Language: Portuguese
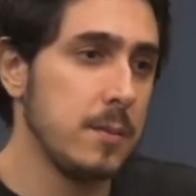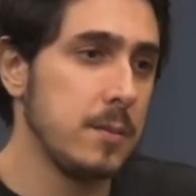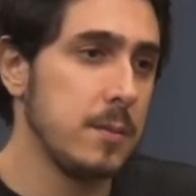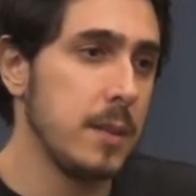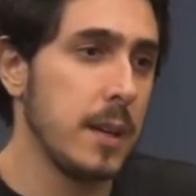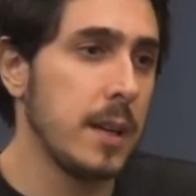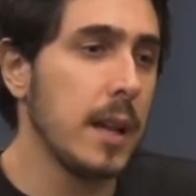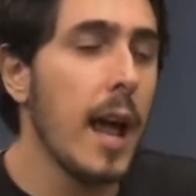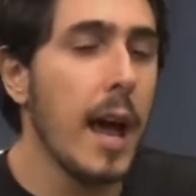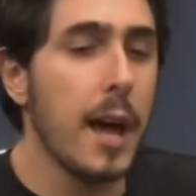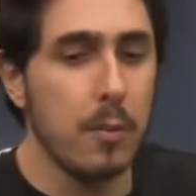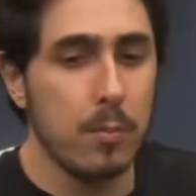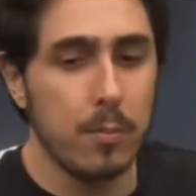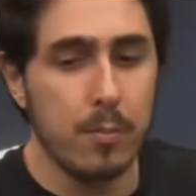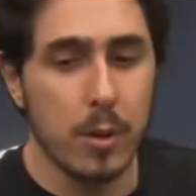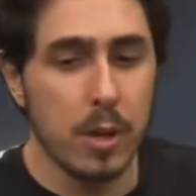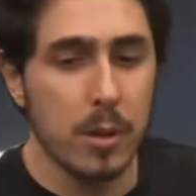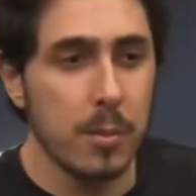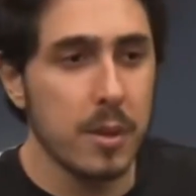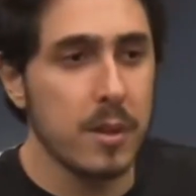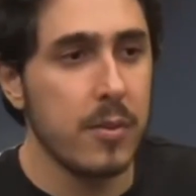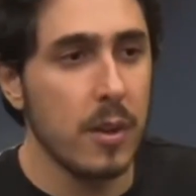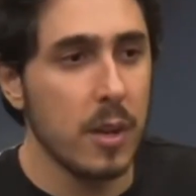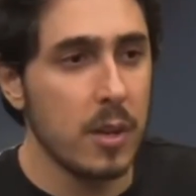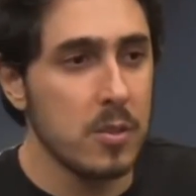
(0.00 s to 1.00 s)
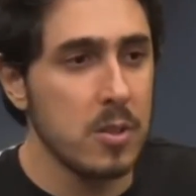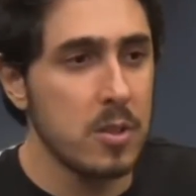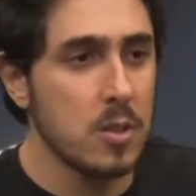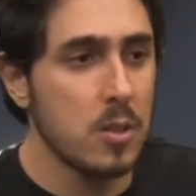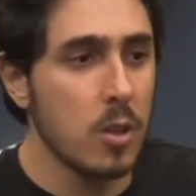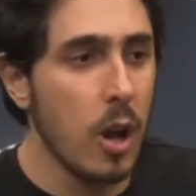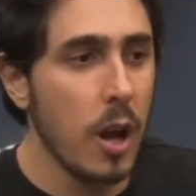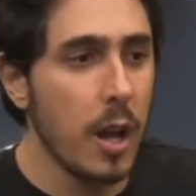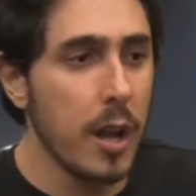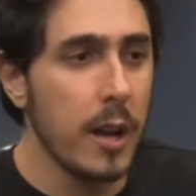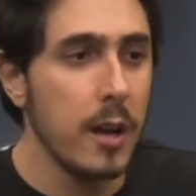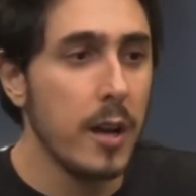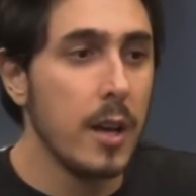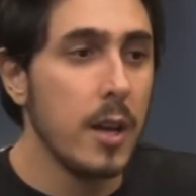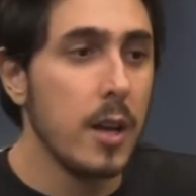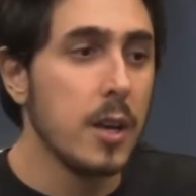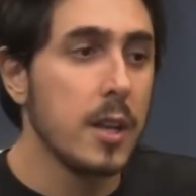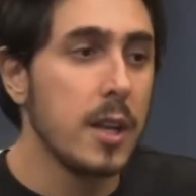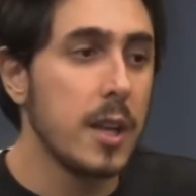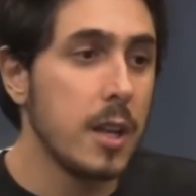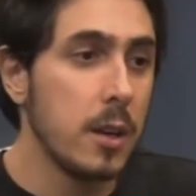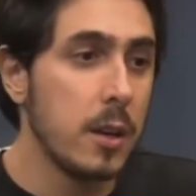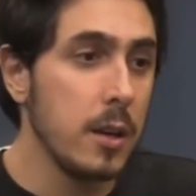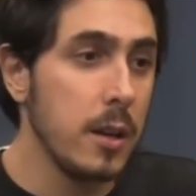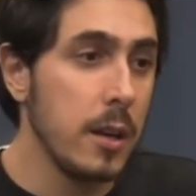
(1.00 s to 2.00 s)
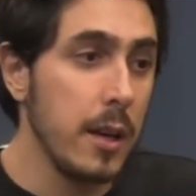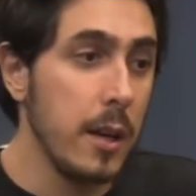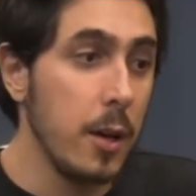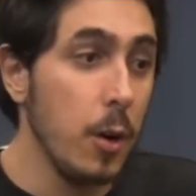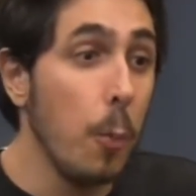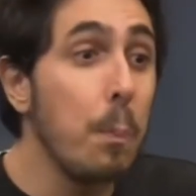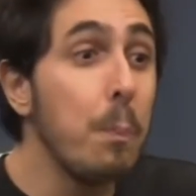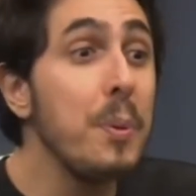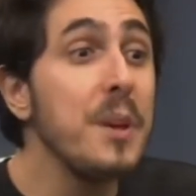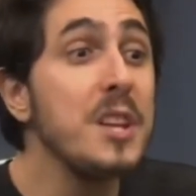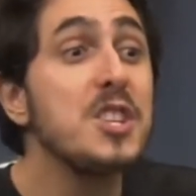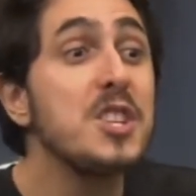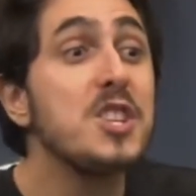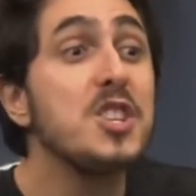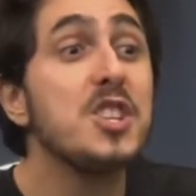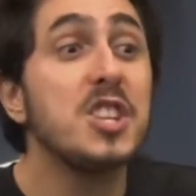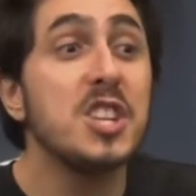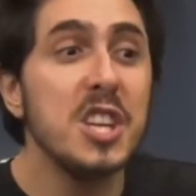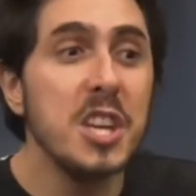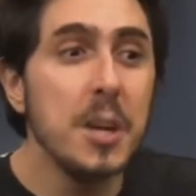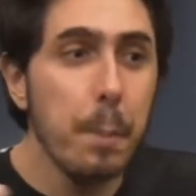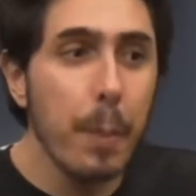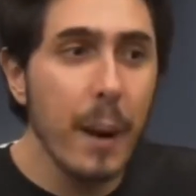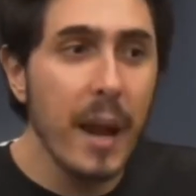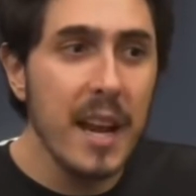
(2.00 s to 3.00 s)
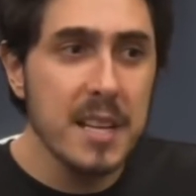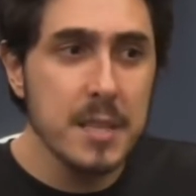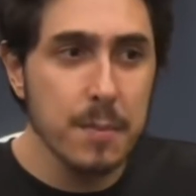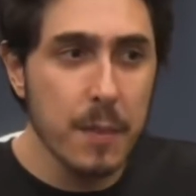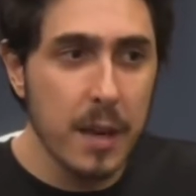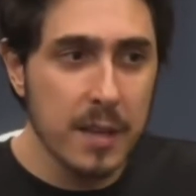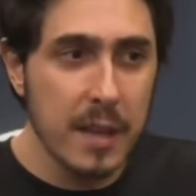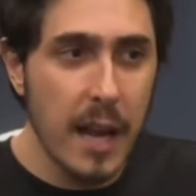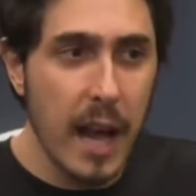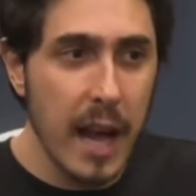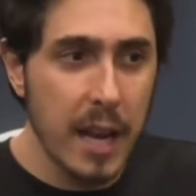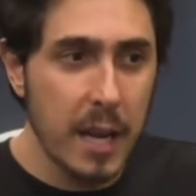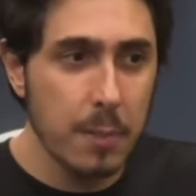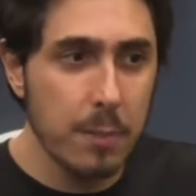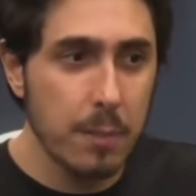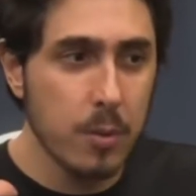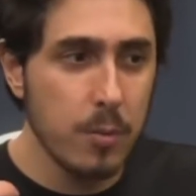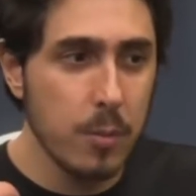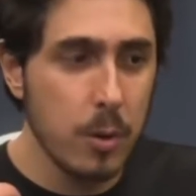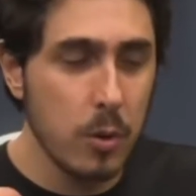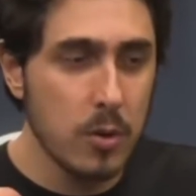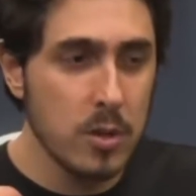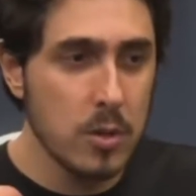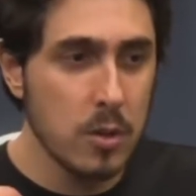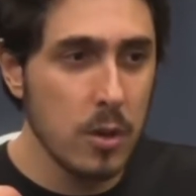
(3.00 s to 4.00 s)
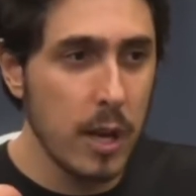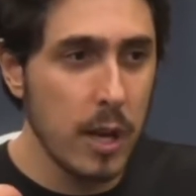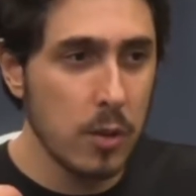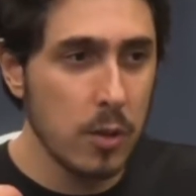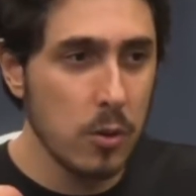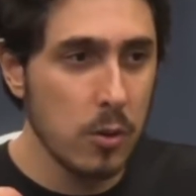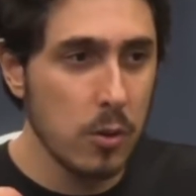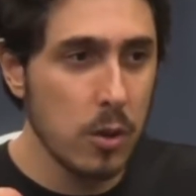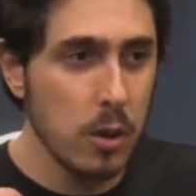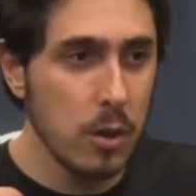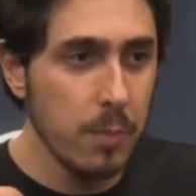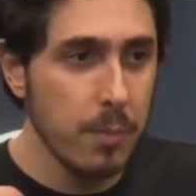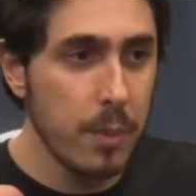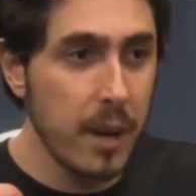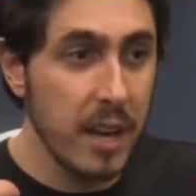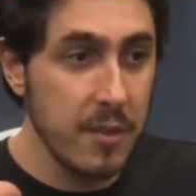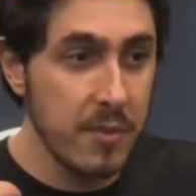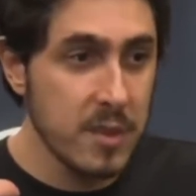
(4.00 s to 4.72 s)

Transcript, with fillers: é claro, um programa falando de história, que eu pedi para eles mandarem pro meu historiador revisar.